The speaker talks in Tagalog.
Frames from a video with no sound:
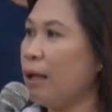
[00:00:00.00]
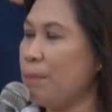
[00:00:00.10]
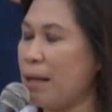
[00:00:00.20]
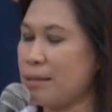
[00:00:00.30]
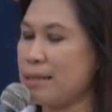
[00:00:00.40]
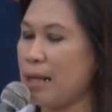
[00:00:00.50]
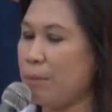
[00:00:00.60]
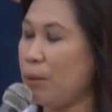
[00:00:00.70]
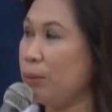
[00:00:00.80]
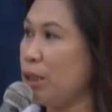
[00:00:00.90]

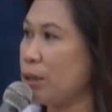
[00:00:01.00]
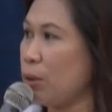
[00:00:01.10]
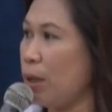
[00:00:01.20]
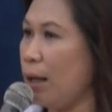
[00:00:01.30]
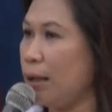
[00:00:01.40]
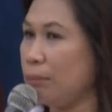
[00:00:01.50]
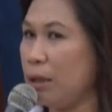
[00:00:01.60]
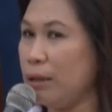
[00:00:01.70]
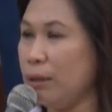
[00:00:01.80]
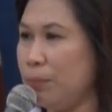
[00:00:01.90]
Kasama ho dito ang
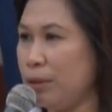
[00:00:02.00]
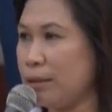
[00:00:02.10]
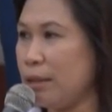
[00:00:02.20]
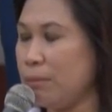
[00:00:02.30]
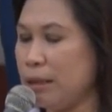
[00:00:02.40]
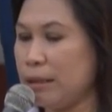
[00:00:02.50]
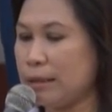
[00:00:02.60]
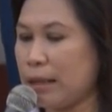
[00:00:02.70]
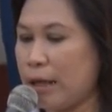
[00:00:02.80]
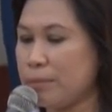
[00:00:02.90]
Manila Bulletin,
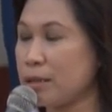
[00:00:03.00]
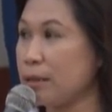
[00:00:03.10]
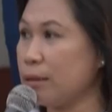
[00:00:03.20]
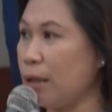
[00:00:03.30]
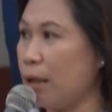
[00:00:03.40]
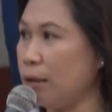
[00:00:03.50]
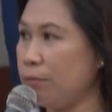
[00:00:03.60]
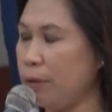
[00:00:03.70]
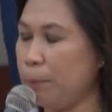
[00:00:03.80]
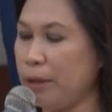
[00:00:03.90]
Manila Times at uh, ah, the
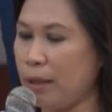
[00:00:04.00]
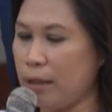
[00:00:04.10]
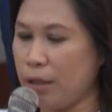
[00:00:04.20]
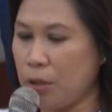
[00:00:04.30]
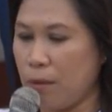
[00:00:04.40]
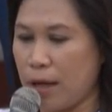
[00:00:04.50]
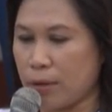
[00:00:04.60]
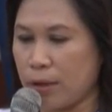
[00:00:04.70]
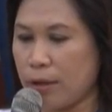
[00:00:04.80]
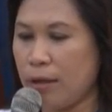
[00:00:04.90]
Philippine Daily
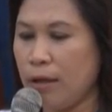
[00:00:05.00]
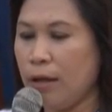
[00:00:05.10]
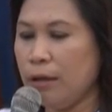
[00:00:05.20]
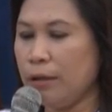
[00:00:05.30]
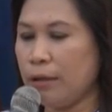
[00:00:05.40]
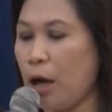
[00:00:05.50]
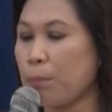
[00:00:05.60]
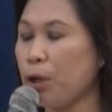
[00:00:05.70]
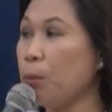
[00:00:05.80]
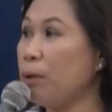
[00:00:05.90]
Inquirer.
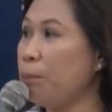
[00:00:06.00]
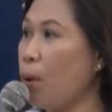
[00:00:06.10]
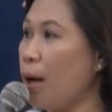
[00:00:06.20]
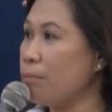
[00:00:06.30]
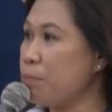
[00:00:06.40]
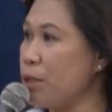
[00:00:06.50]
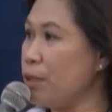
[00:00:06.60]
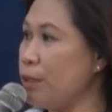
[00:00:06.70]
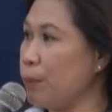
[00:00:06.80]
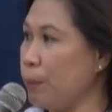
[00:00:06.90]
Nag-number one po ang
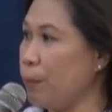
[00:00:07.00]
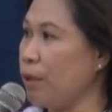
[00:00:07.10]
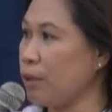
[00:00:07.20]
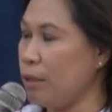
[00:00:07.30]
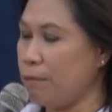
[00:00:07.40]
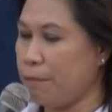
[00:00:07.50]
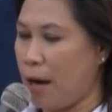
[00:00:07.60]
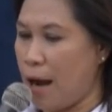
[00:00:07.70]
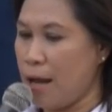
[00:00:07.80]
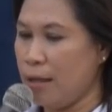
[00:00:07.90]
PEO, ang
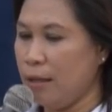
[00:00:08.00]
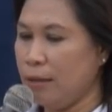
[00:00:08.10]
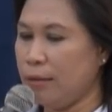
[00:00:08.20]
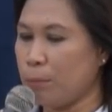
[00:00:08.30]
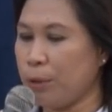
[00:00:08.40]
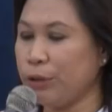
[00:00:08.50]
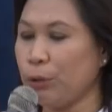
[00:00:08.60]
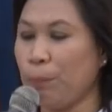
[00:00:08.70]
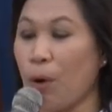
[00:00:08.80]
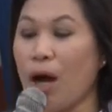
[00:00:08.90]
infra. Number
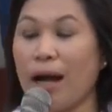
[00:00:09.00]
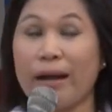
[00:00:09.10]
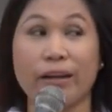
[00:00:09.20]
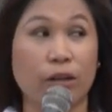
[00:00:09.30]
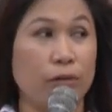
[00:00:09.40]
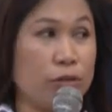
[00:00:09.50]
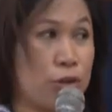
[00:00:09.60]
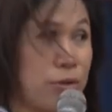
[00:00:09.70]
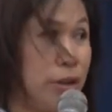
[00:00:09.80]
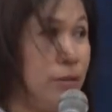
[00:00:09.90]
two po ang
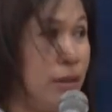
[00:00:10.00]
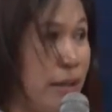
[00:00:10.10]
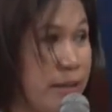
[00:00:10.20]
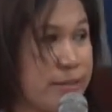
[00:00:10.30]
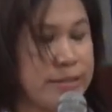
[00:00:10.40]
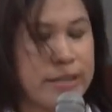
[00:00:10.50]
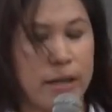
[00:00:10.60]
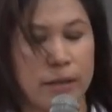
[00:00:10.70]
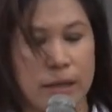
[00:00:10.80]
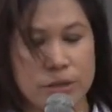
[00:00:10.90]
agriculture ulit
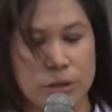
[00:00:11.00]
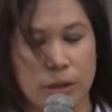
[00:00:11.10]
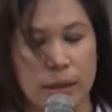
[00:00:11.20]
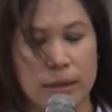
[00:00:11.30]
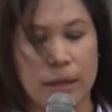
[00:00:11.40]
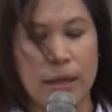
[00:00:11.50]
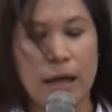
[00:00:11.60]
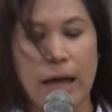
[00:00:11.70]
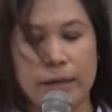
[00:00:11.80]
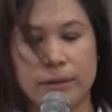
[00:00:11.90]
sa national.
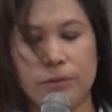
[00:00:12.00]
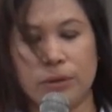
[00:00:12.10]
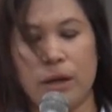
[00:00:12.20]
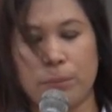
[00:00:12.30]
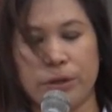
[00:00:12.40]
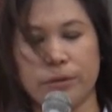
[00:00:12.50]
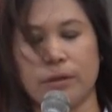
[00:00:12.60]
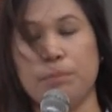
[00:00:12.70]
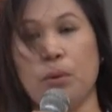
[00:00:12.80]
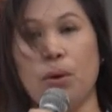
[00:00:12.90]
At yung number
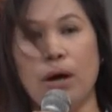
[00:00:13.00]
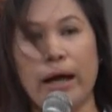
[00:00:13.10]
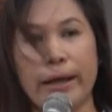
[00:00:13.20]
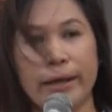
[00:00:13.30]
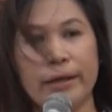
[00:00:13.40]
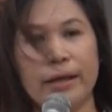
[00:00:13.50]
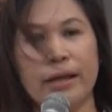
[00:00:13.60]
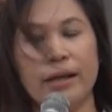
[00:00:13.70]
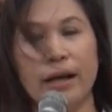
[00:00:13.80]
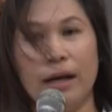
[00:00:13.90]
three po ay
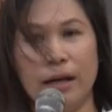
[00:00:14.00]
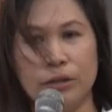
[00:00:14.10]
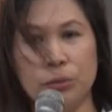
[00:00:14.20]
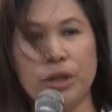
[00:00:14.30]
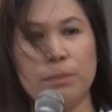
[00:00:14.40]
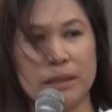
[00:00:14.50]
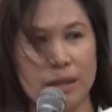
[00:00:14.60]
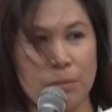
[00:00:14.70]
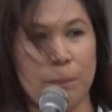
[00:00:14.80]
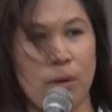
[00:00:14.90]
uh, yung iba't
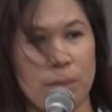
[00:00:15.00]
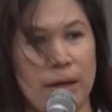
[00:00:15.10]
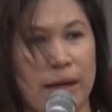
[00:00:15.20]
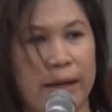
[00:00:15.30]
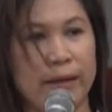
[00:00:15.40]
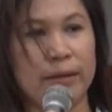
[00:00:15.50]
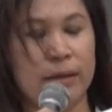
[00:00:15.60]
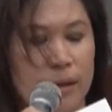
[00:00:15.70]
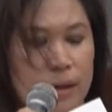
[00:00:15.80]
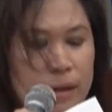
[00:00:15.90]
iba pong mga
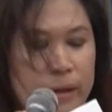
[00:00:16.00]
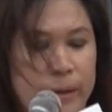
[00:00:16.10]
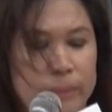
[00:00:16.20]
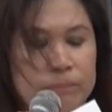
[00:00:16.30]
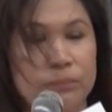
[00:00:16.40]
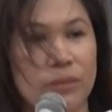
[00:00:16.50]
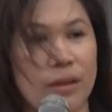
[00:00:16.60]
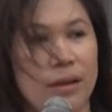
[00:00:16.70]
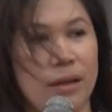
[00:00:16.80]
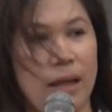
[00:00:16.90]
um,
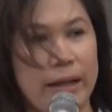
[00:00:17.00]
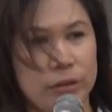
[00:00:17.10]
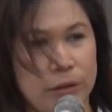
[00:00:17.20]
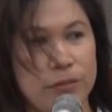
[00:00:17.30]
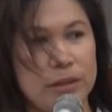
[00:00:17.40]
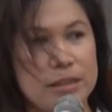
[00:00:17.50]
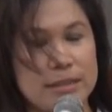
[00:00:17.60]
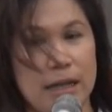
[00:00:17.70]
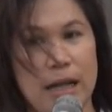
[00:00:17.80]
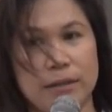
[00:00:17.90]
activities
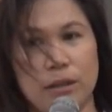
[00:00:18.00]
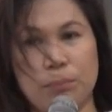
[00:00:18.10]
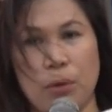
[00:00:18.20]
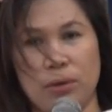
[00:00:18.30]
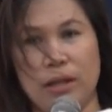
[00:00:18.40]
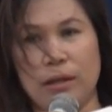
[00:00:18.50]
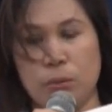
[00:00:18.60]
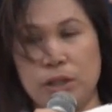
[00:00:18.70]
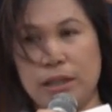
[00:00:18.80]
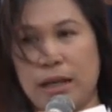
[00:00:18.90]
ng ating pong
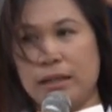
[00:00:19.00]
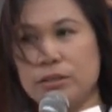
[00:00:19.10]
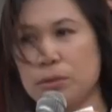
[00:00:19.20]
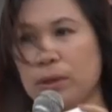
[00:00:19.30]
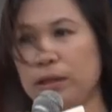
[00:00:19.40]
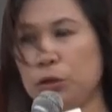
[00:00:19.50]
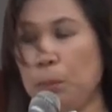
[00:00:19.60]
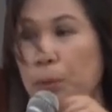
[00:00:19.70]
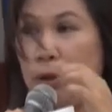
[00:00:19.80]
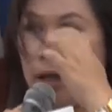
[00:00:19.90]
lalawigan. So ganito
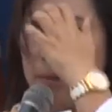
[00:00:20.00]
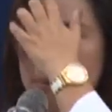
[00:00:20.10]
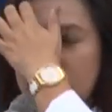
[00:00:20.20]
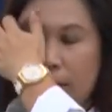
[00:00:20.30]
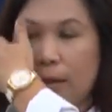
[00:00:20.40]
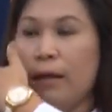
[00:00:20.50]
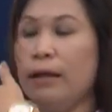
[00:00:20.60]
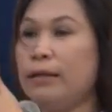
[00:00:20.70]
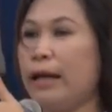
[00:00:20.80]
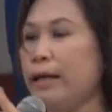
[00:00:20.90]
po namin
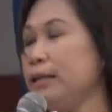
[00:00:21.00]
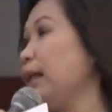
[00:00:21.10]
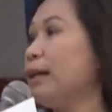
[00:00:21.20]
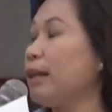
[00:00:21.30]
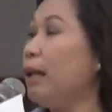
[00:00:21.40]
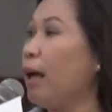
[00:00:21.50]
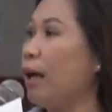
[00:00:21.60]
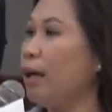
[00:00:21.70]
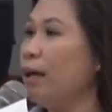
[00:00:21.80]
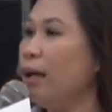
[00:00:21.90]
na
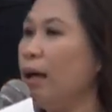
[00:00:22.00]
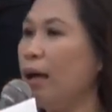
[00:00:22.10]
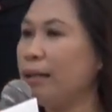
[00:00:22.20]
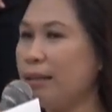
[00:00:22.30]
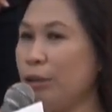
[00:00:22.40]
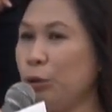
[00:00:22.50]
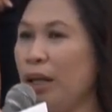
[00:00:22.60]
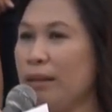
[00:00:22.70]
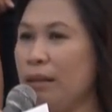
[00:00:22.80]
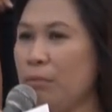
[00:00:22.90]
itatala at dito
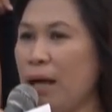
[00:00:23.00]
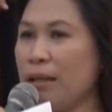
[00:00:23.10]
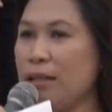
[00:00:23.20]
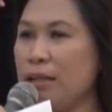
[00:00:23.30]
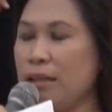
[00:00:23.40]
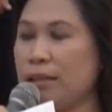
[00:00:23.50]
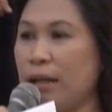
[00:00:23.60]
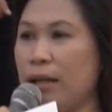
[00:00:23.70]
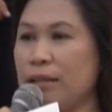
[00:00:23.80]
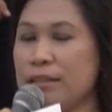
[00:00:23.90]
natin
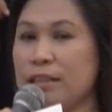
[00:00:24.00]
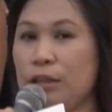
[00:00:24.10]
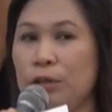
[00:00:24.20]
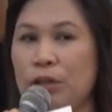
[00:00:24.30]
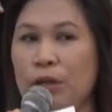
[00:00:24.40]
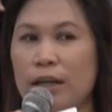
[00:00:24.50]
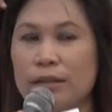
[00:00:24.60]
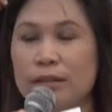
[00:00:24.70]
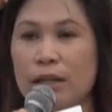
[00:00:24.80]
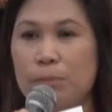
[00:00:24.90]
makikita sino yung
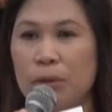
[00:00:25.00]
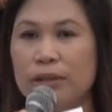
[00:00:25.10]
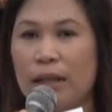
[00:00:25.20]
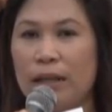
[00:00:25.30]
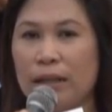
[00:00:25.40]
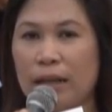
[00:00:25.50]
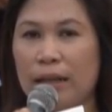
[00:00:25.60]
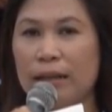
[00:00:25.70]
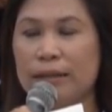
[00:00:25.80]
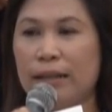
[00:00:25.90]
aktibo
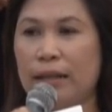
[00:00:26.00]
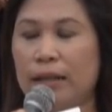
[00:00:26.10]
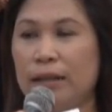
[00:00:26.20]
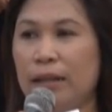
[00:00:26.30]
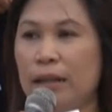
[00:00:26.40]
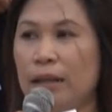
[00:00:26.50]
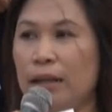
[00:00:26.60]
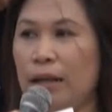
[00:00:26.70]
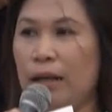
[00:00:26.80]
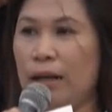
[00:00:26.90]
talaga na
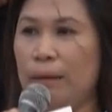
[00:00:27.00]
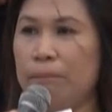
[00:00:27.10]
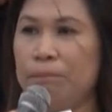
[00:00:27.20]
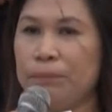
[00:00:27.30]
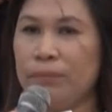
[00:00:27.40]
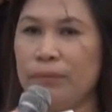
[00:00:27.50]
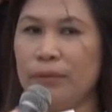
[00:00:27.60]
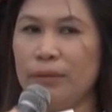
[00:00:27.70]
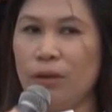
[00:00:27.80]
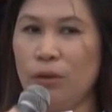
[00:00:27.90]
um,
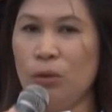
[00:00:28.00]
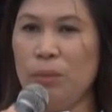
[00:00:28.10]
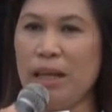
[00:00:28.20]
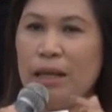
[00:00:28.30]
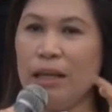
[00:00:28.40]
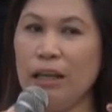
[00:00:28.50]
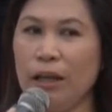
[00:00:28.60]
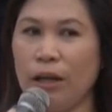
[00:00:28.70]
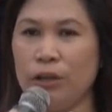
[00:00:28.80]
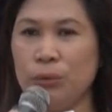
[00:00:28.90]
humihingi
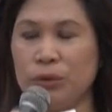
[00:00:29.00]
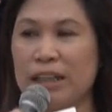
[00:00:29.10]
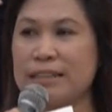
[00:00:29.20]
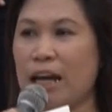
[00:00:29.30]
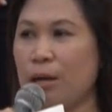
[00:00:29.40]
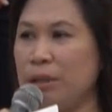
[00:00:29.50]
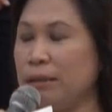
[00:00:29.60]
ng ayuda sa